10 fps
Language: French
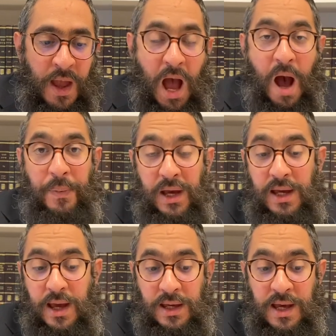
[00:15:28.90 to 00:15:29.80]
Après,
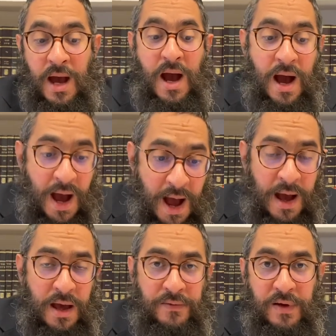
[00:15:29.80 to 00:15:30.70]
il y a écrit
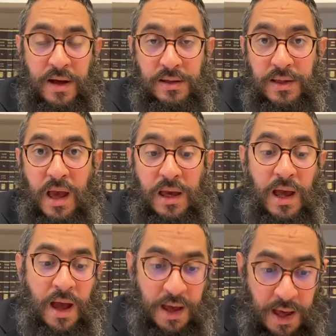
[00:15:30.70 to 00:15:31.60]
Ha Eved, il y a écrit
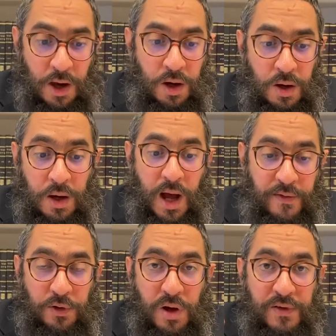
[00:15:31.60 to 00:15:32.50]
un R
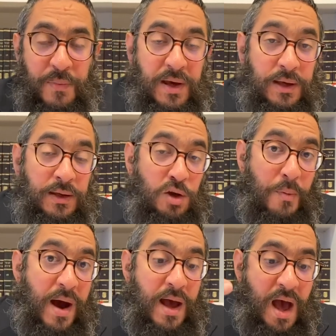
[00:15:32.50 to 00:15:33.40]
avant le Eved, il n'y a pas écrit
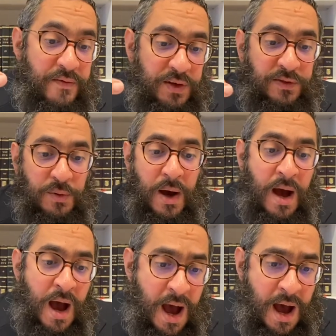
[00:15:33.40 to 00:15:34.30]
Yomar Eved, Yomar
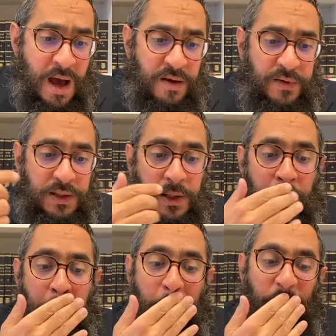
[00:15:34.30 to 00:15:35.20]
Ha Eved.
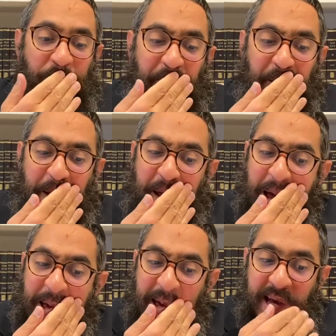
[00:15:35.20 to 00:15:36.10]
Le fait qu'il y E,
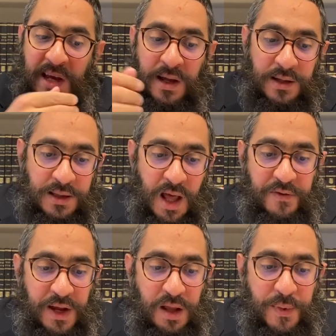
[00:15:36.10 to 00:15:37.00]
un « He »,« Nav
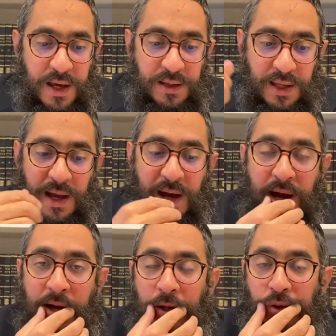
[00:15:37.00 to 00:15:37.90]

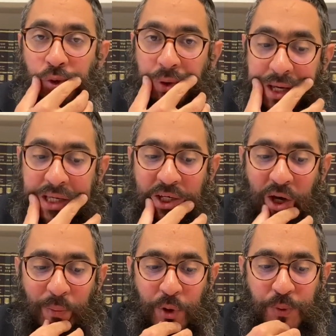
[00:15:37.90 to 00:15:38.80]
Dieu He » qui
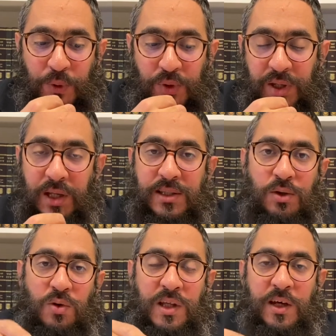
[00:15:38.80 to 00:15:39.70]
en plus pour nous dire, c'est
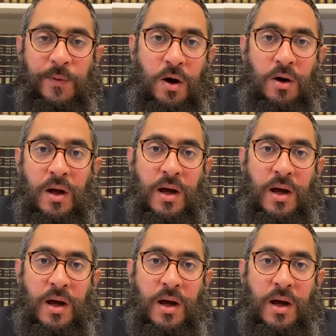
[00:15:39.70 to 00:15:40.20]
uniquement